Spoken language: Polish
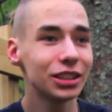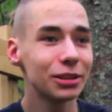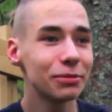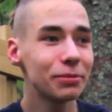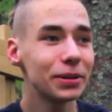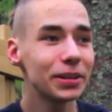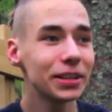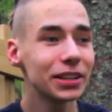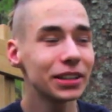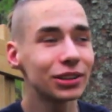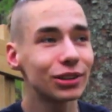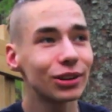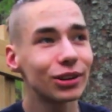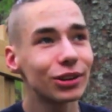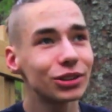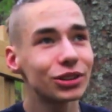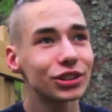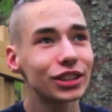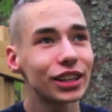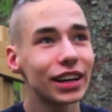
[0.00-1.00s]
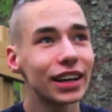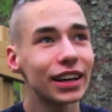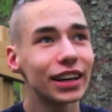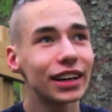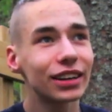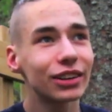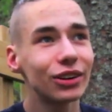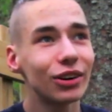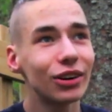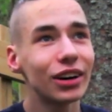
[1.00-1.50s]
gdyby nie to,
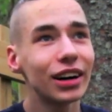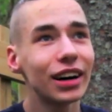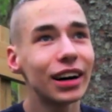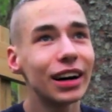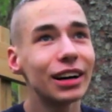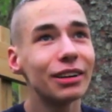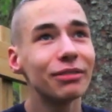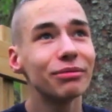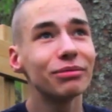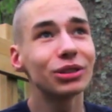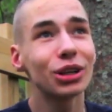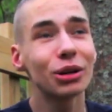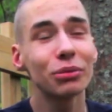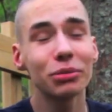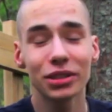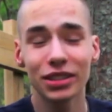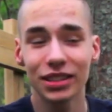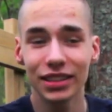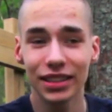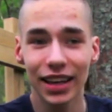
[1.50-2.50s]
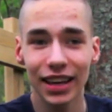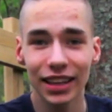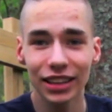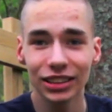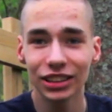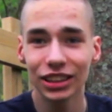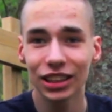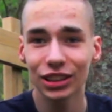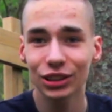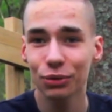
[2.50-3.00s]
że kocham robić
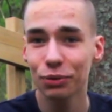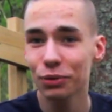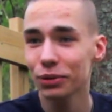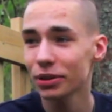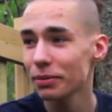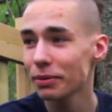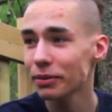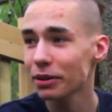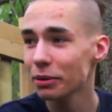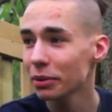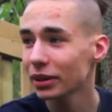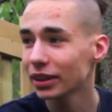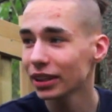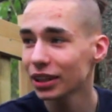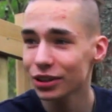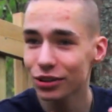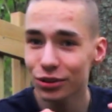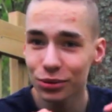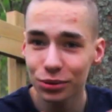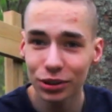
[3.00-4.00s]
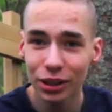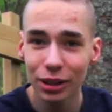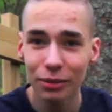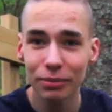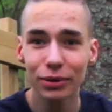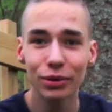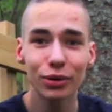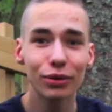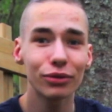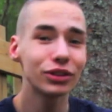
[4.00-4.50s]
zdjęcia, to by dawno mnie teraz tu nie
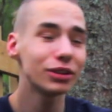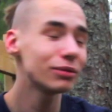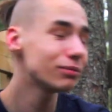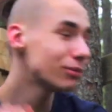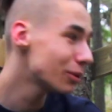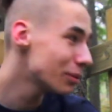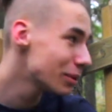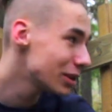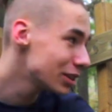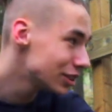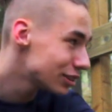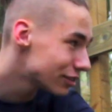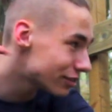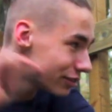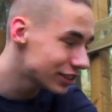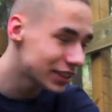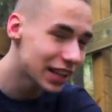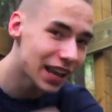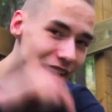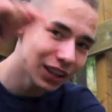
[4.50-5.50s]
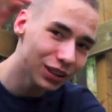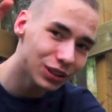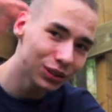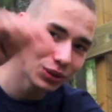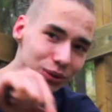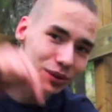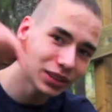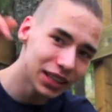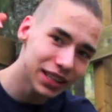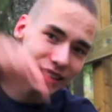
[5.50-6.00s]
było w tym momencie, w tej
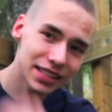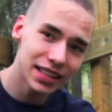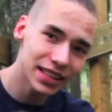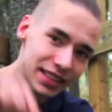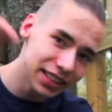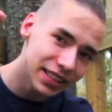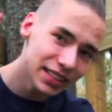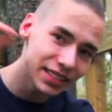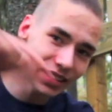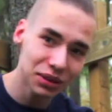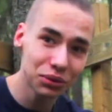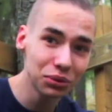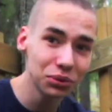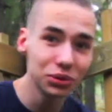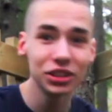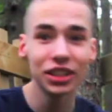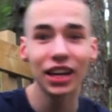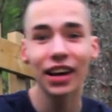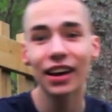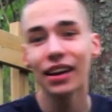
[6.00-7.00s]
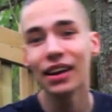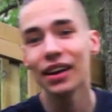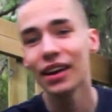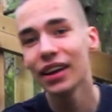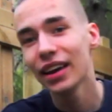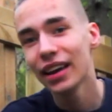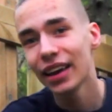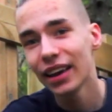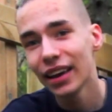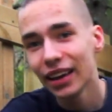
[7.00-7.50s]
tutaj setnej sekundzie,
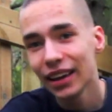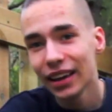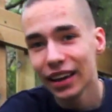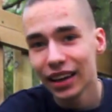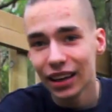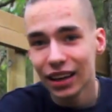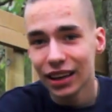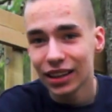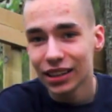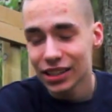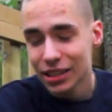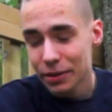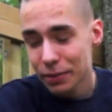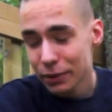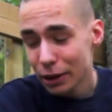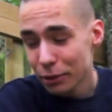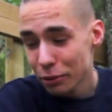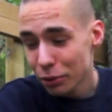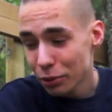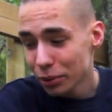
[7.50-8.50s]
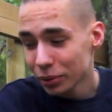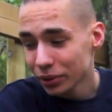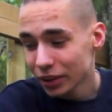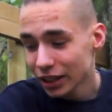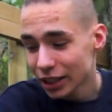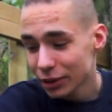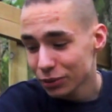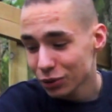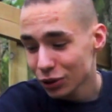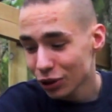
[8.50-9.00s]
Zapewne byłbym
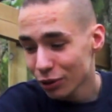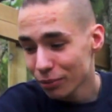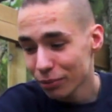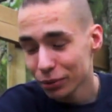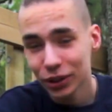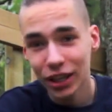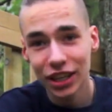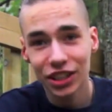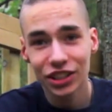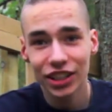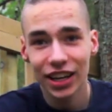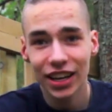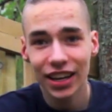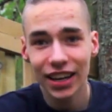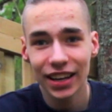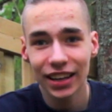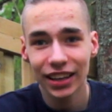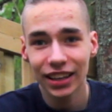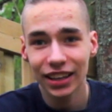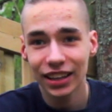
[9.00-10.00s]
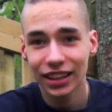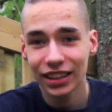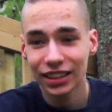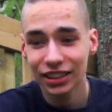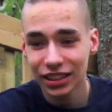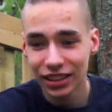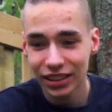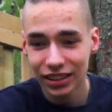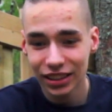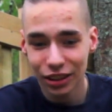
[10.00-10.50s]
teraz przy komputerze i
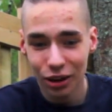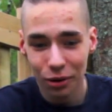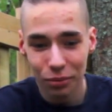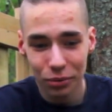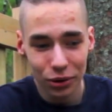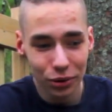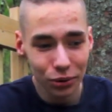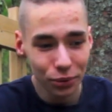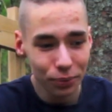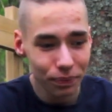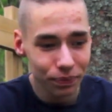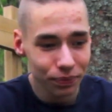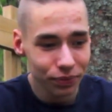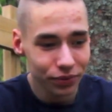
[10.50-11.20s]
nic nie robił,